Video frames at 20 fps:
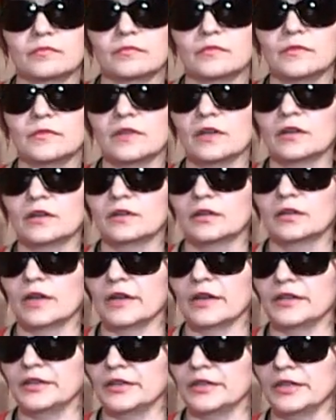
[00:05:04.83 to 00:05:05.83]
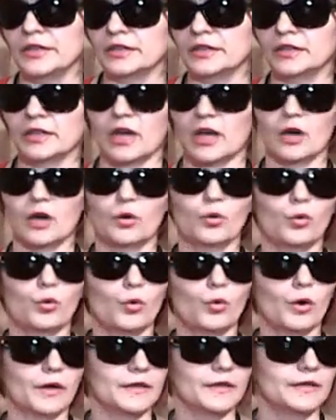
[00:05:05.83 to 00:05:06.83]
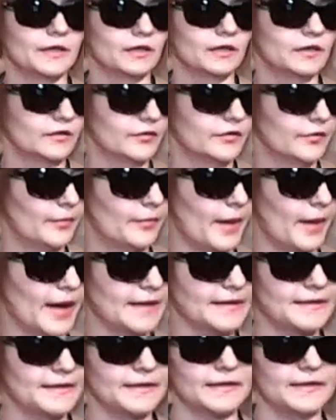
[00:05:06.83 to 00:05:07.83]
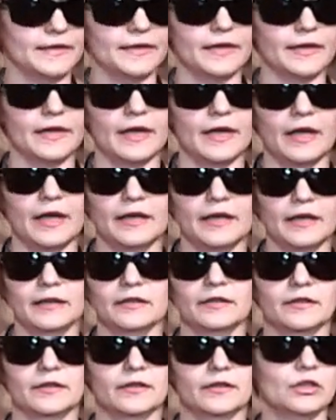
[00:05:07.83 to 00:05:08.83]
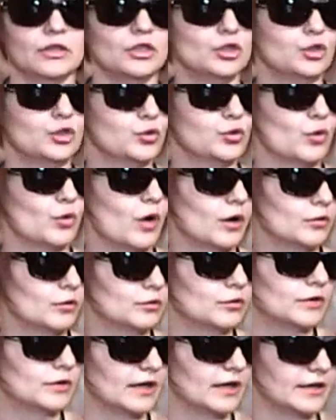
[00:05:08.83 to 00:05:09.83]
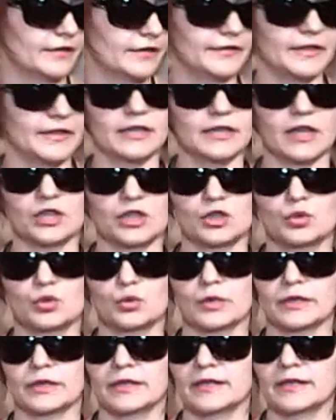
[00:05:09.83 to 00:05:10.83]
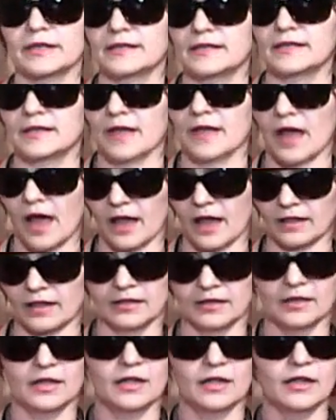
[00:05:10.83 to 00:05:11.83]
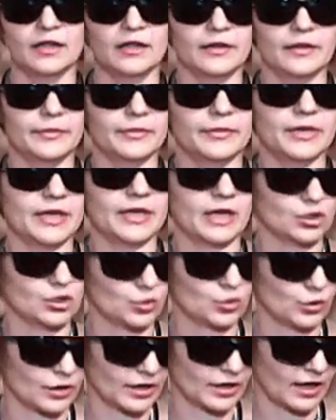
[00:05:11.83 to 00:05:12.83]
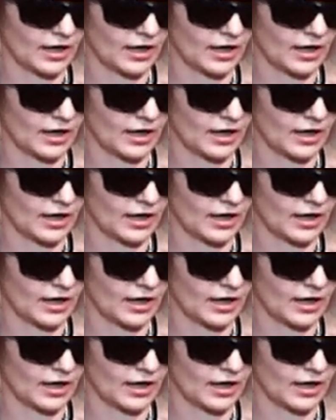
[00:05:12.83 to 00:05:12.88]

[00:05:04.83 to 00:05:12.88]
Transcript: на какие-то ходят в бассейн, еще куда-то, в тренажерный зал. Меня Жора